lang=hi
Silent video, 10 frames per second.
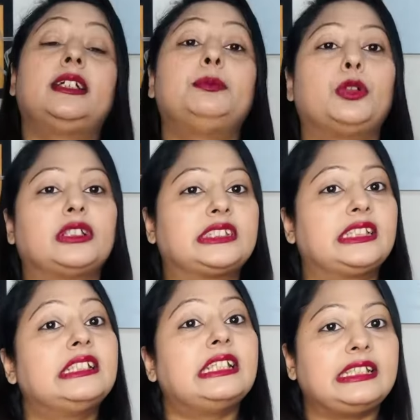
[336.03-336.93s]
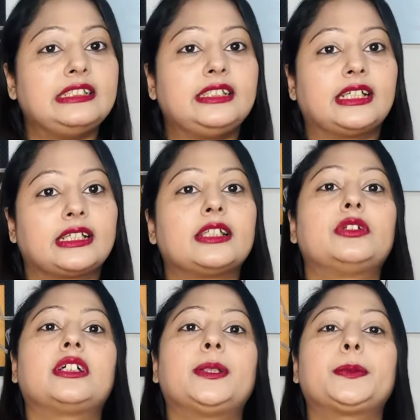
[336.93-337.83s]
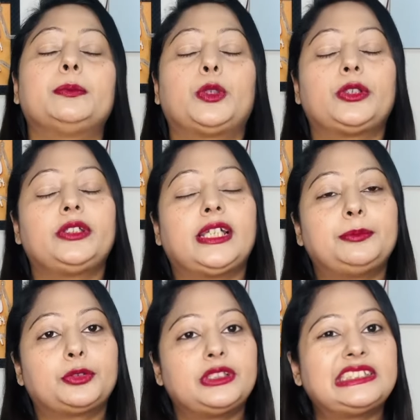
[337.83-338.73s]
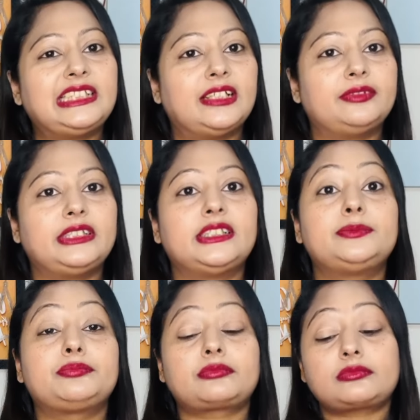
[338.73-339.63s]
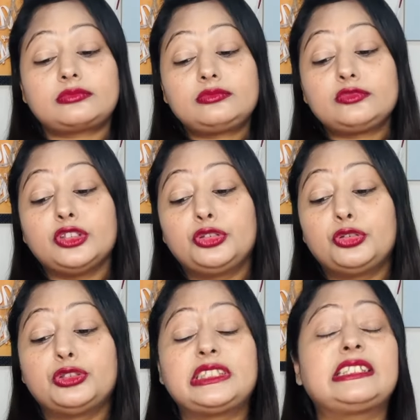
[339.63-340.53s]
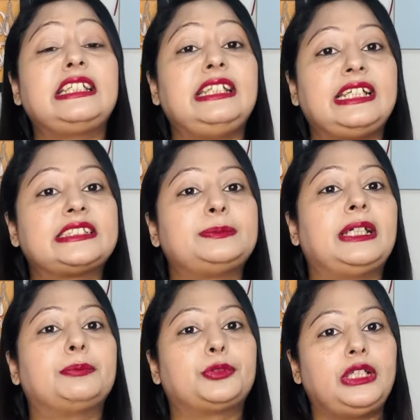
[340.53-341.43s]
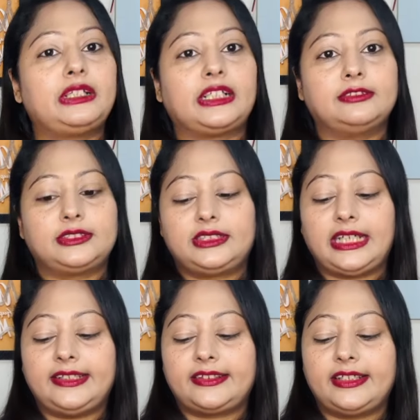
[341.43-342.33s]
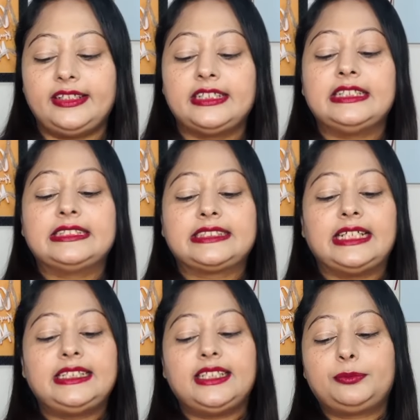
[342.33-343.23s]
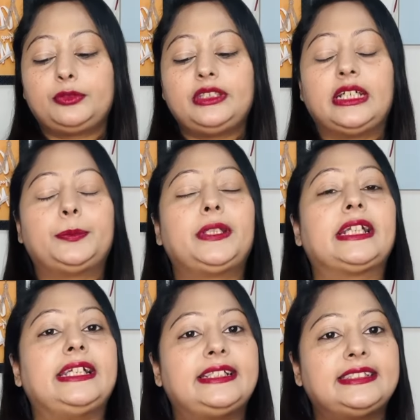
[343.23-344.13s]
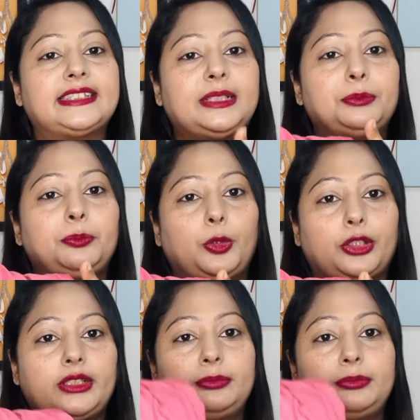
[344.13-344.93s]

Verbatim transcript: है बहुत ज़्यादा नहीं दिया गया तो अगर आपके बॉडी टाइप थोड़ी सी हैवी है तो हो सकता है लेग्स में आपको ये ट्राउजर टाइट रहे साथ ही आपको यहाँ पे राइट हैंड साइड में पॉकेट